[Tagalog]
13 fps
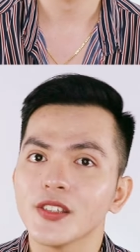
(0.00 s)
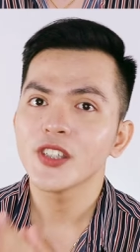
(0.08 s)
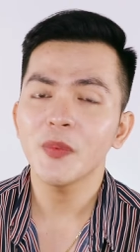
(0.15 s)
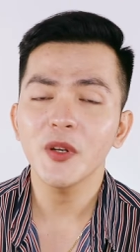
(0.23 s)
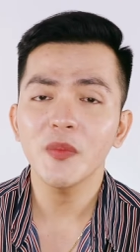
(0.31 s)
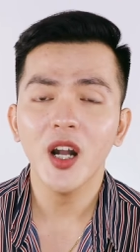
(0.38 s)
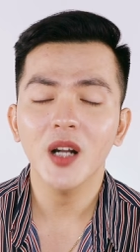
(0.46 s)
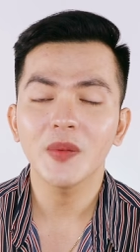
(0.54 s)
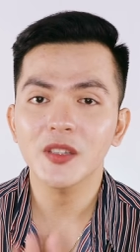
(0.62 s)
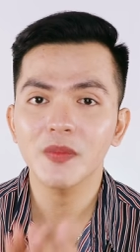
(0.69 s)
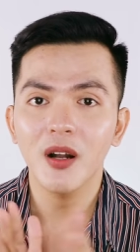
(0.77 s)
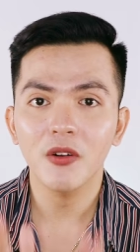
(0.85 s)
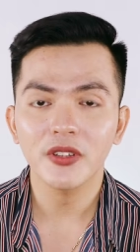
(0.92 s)
Siyempre mga
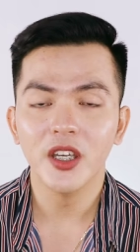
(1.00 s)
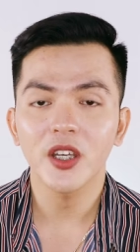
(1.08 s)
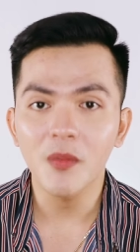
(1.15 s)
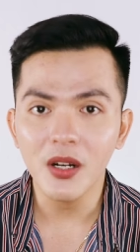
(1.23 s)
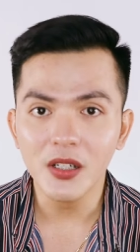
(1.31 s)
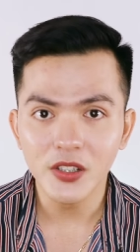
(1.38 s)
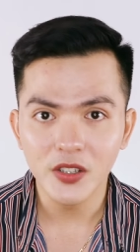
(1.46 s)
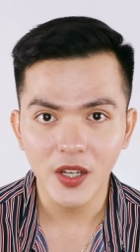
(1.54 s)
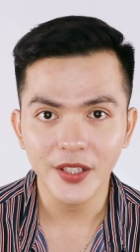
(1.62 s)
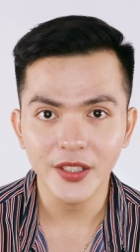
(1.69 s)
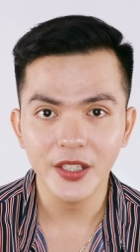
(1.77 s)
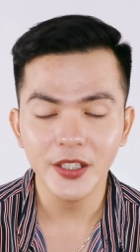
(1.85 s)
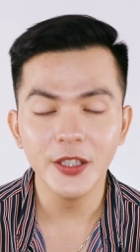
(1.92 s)
best, bago tayo
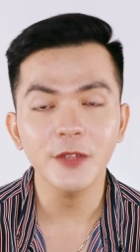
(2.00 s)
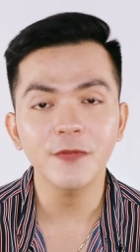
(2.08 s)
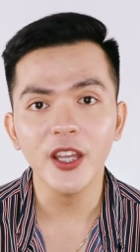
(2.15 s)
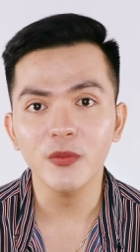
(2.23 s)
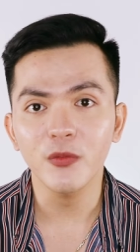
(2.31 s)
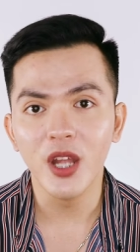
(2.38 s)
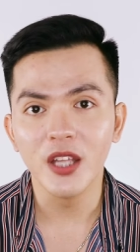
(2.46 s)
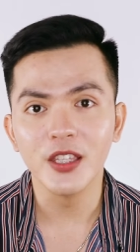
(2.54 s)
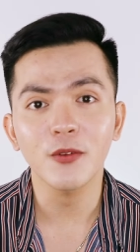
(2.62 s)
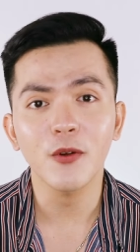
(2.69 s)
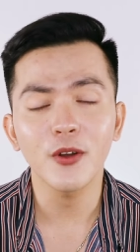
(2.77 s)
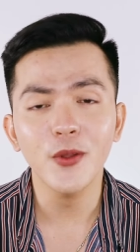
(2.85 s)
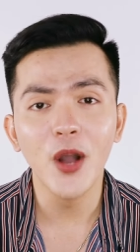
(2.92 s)
mag-start, i-define muna
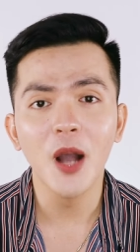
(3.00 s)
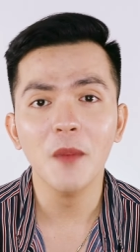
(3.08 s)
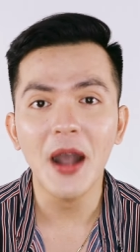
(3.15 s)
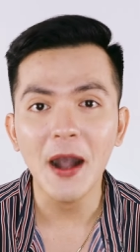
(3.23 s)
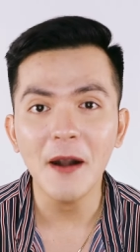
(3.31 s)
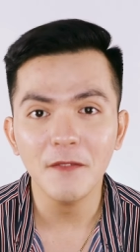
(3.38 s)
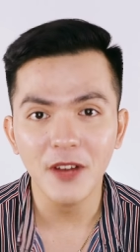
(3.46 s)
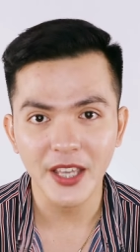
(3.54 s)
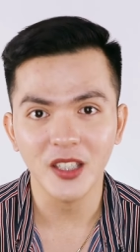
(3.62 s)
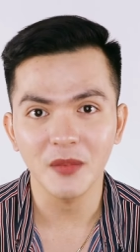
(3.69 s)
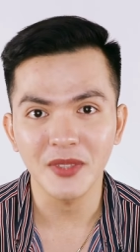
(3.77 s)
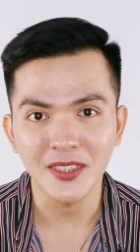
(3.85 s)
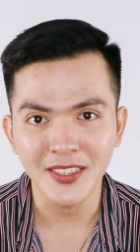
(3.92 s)
natin kung ano nga ba ang
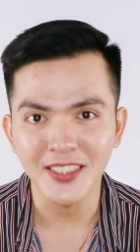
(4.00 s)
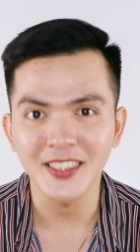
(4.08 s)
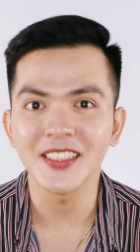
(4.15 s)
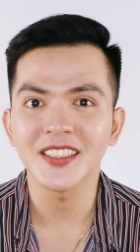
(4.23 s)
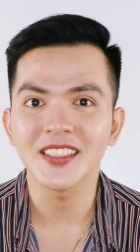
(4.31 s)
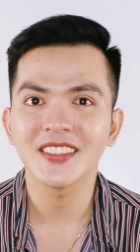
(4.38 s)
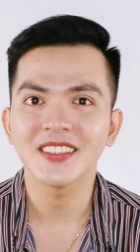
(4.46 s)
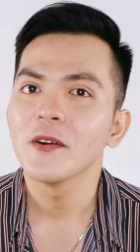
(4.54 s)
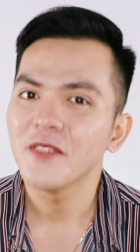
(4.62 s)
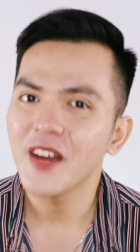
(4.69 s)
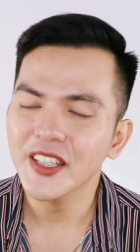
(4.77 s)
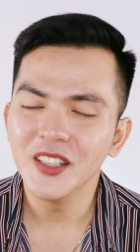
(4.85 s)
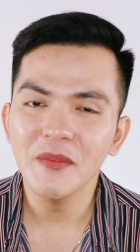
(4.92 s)
vitamin E.
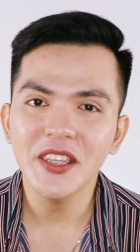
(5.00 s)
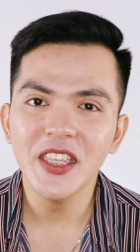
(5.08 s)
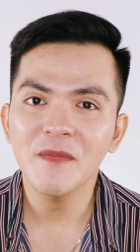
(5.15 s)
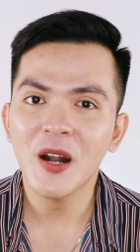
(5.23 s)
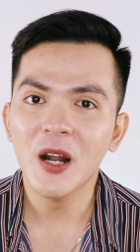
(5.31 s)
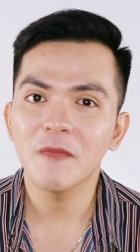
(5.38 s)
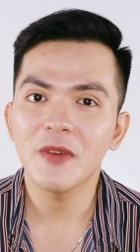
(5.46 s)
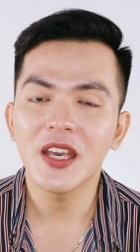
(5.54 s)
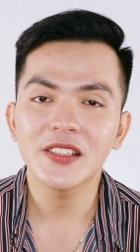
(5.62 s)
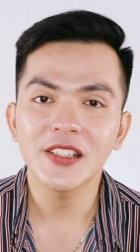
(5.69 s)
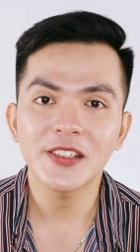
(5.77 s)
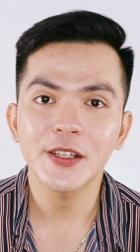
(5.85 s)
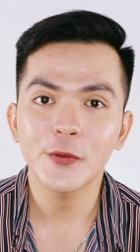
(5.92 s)
Vitamin E mga
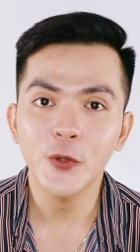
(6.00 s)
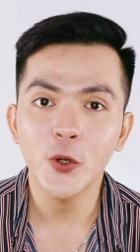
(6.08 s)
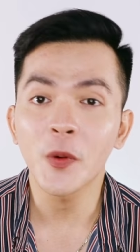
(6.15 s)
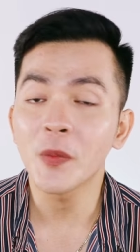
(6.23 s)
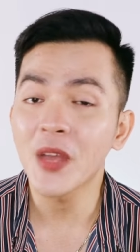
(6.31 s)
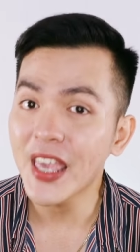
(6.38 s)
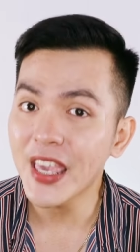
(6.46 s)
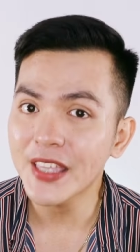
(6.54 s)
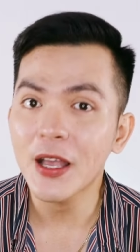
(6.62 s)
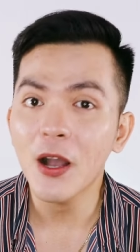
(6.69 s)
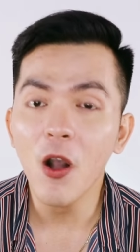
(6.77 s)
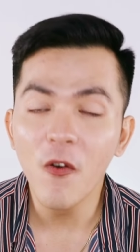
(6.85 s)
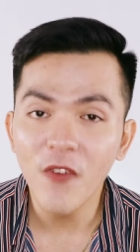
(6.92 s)
best is a group of
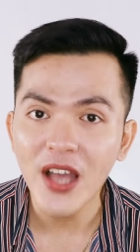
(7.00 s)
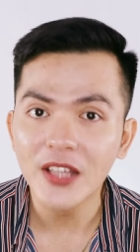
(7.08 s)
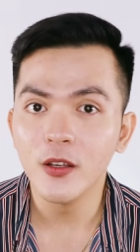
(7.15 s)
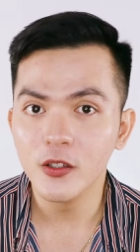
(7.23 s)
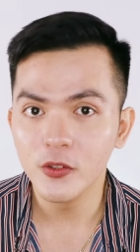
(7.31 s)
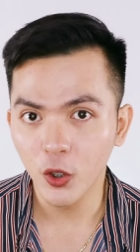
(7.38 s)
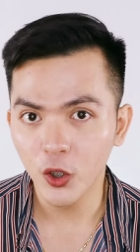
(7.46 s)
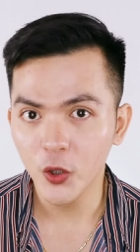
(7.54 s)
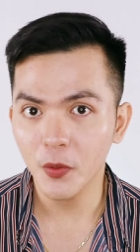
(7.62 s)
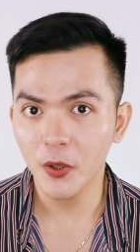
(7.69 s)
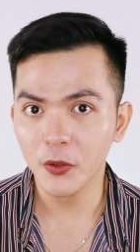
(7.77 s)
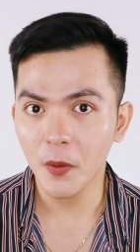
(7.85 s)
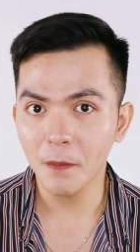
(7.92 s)
8
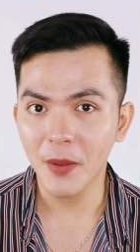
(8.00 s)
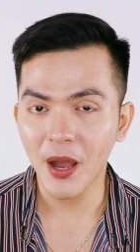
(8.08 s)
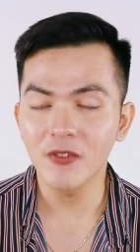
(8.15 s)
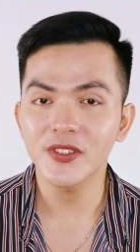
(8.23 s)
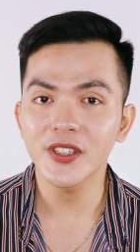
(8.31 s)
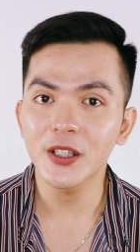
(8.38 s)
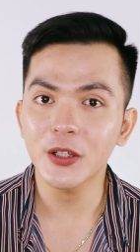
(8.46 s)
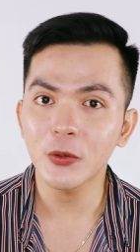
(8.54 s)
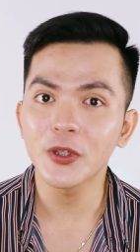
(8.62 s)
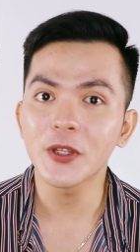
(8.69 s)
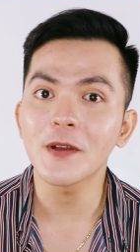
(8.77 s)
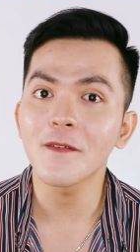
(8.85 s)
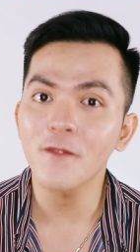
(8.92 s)
fat-soluble compounds
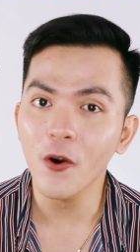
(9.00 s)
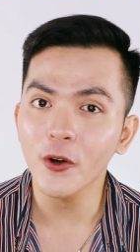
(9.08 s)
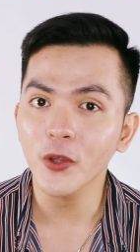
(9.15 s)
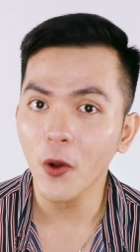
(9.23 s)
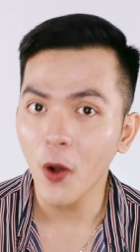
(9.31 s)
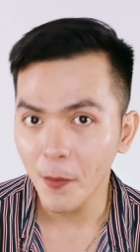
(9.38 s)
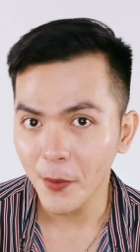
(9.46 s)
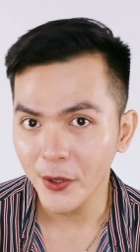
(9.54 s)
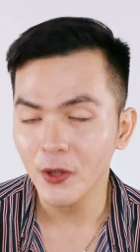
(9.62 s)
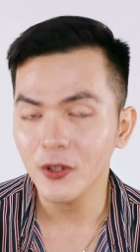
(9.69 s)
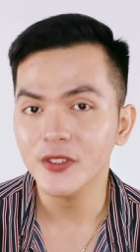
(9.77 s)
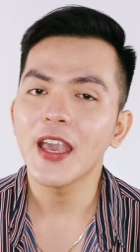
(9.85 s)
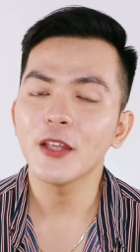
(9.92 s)
including
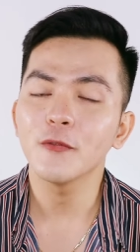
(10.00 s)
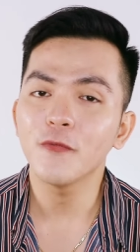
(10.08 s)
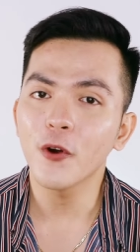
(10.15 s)
fortocopherols and